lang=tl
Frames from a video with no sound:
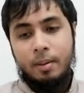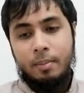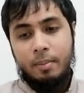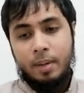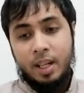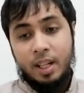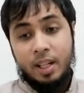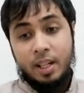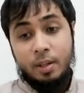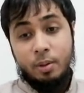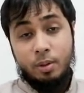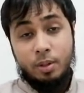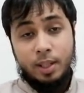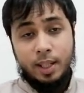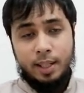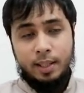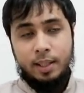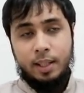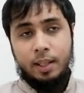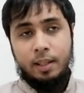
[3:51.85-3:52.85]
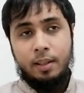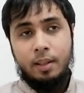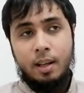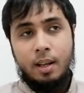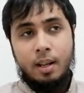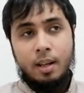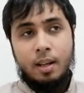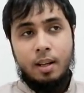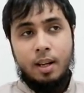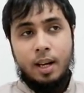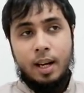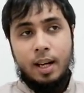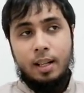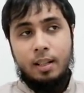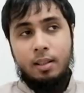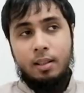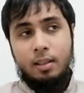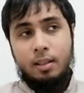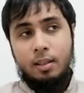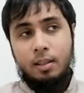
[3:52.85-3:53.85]
Mga ustad din.
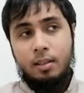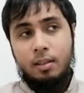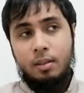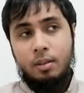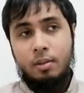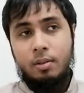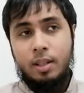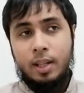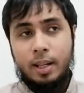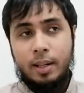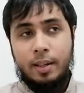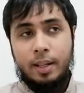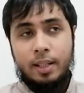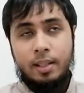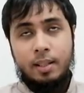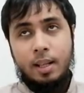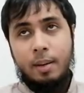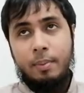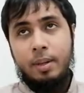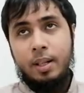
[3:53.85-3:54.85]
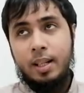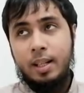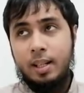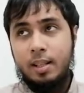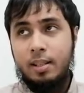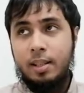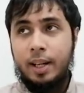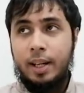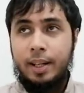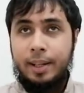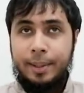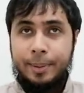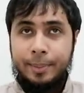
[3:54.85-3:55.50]
At yung nga, nasabi ng isa